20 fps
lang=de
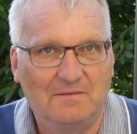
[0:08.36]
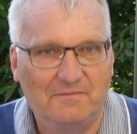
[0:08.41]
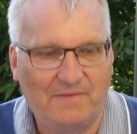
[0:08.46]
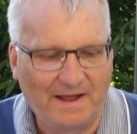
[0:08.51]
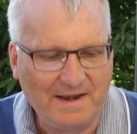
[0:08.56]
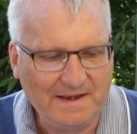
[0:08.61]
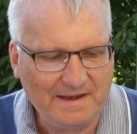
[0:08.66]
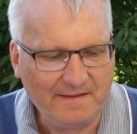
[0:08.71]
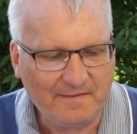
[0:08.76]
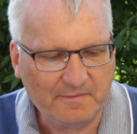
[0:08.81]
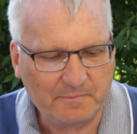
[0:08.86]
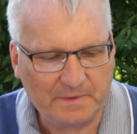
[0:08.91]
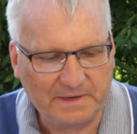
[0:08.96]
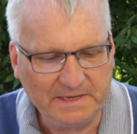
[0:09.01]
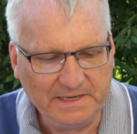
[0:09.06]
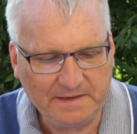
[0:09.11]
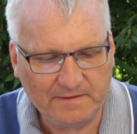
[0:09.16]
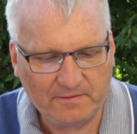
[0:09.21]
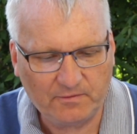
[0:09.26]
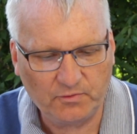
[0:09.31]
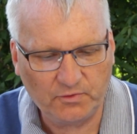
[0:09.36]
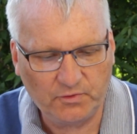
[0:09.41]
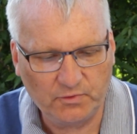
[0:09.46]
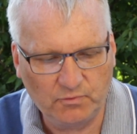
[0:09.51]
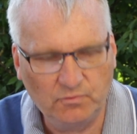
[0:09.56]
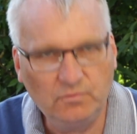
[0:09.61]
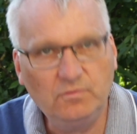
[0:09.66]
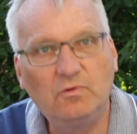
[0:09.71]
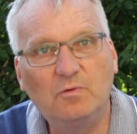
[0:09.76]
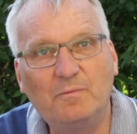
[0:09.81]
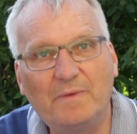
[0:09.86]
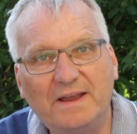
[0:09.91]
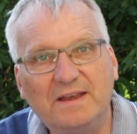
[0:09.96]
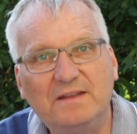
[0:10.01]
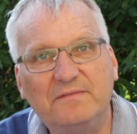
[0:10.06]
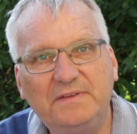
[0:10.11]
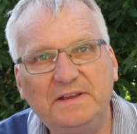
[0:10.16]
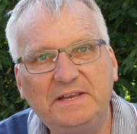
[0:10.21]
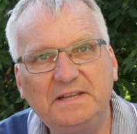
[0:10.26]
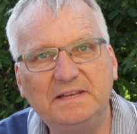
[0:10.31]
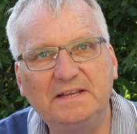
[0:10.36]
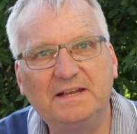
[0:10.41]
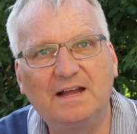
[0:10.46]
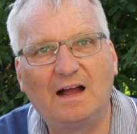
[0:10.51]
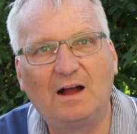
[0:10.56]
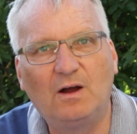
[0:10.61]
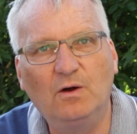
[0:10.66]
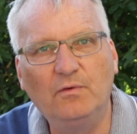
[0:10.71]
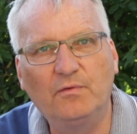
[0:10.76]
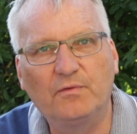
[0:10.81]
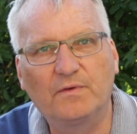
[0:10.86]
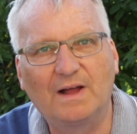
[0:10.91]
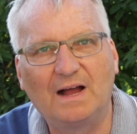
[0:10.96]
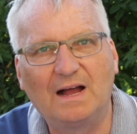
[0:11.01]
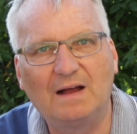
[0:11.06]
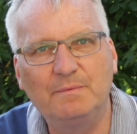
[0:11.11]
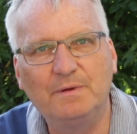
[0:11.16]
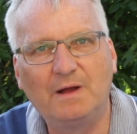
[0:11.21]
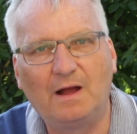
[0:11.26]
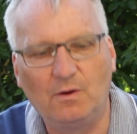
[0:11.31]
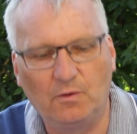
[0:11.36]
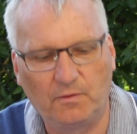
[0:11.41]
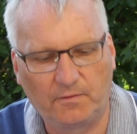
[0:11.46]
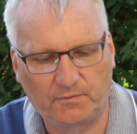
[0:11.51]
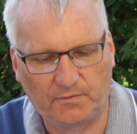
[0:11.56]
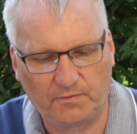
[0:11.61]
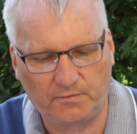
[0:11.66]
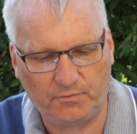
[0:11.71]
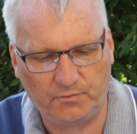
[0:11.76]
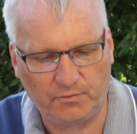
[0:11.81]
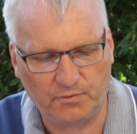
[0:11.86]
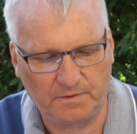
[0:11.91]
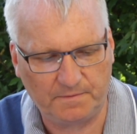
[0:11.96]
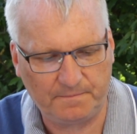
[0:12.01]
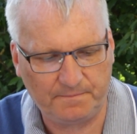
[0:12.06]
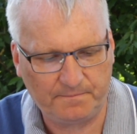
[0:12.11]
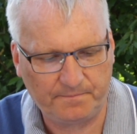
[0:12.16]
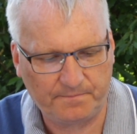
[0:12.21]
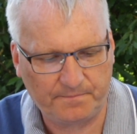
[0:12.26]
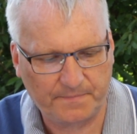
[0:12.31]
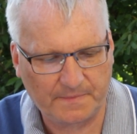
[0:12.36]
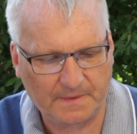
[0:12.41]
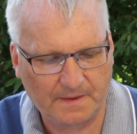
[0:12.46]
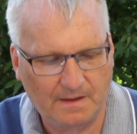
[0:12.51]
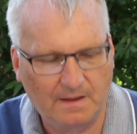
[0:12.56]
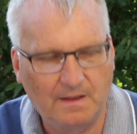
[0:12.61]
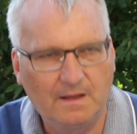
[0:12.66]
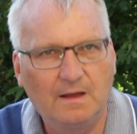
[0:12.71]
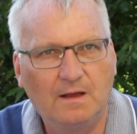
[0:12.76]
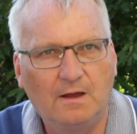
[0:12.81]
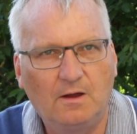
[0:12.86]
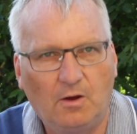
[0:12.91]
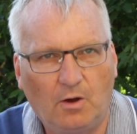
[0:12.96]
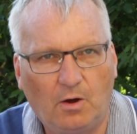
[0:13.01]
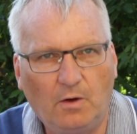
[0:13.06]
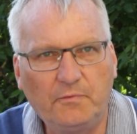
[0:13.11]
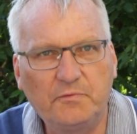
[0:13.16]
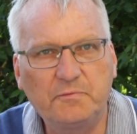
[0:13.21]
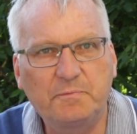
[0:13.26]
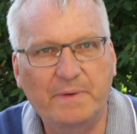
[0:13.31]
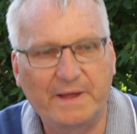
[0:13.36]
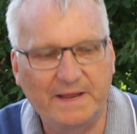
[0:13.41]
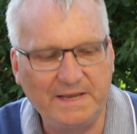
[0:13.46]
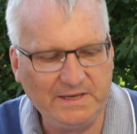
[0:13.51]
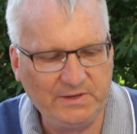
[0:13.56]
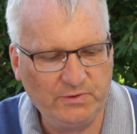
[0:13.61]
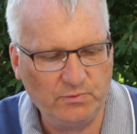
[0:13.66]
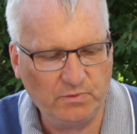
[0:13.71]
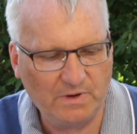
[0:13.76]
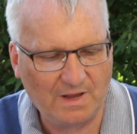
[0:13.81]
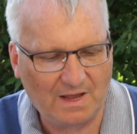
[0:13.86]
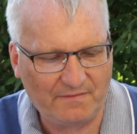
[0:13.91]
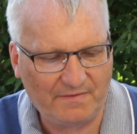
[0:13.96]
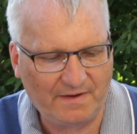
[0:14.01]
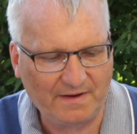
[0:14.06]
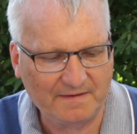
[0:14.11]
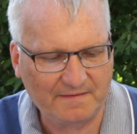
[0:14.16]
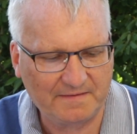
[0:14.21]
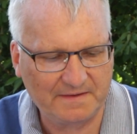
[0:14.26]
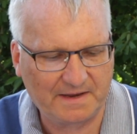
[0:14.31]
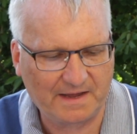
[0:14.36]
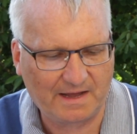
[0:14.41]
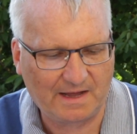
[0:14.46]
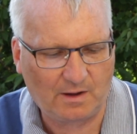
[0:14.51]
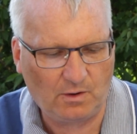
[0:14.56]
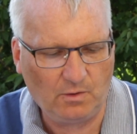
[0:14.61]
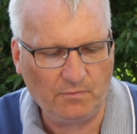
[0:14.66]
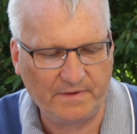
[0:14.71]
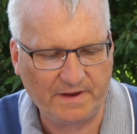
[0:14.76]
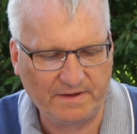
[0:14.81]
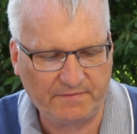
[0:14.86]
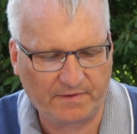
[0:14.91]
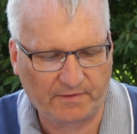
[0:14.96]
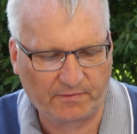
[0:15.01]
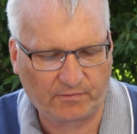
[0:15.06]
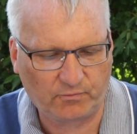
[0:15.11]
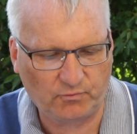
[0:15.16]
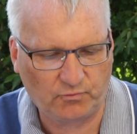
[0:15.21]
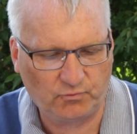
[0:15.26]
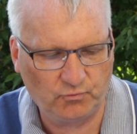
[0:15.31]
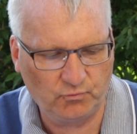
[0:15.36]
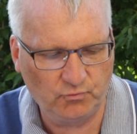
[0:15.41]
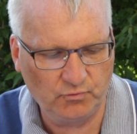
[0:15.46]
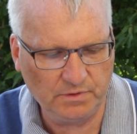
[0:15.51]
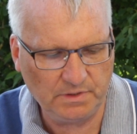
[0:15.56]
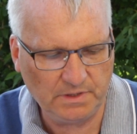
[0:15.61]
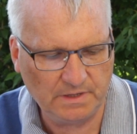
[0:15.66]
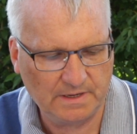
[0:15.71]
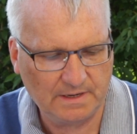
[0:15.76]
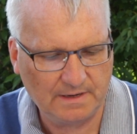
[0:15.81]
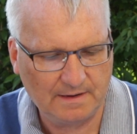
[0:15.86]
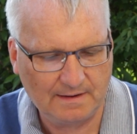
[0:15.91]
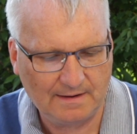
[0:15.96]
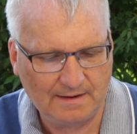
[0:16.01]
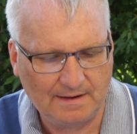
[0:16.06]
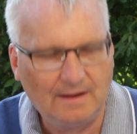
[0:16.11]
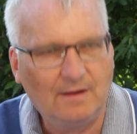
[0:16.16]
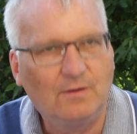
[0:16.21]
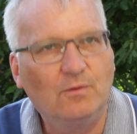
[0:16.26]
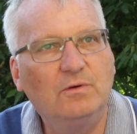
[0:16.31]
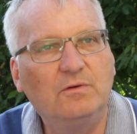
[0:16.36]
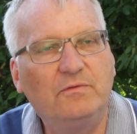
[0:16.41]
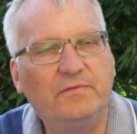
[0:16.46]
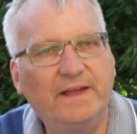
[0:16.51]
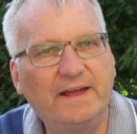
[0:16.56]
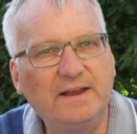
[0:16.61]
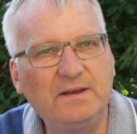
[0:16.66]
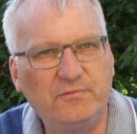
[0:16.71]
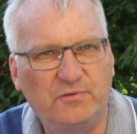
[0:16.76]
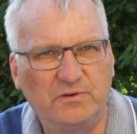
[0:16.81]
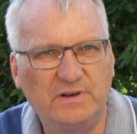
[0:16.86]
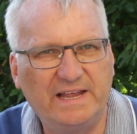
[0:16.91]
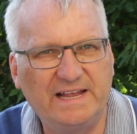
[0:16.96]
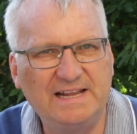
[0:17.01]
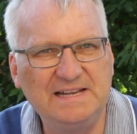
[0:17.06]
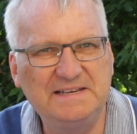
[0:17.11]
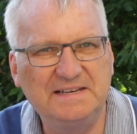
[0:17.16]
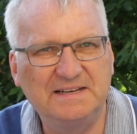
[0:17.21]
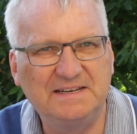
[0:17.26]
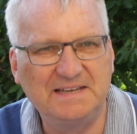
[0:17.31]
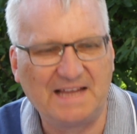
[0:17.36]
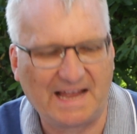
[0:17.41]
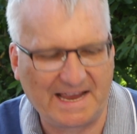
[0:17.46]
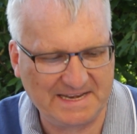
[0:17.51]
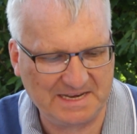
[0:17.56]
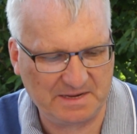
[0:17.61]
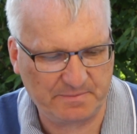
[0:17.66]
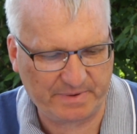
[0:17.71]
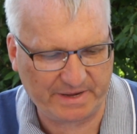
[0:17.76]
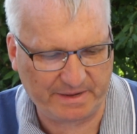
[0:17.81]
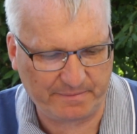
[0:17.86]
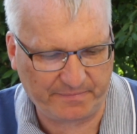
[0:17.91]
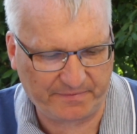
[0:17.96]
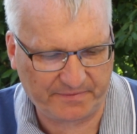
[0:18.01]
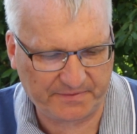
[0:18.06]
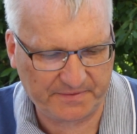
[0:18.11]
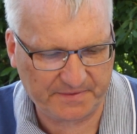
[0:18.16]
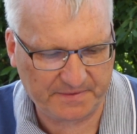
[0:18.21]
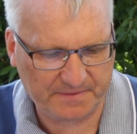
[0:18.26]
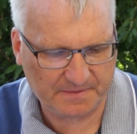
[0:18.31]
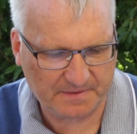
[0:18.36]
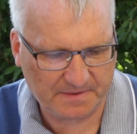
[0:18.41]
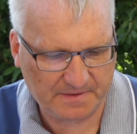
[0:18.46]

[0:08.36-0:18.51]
Wann ist man nicht zu jung, um eine wichtige Aufgabe auszuführen? Oft brennen junge Erwachsene darauf, etwas zu tun und werden von Älteren eingebremst.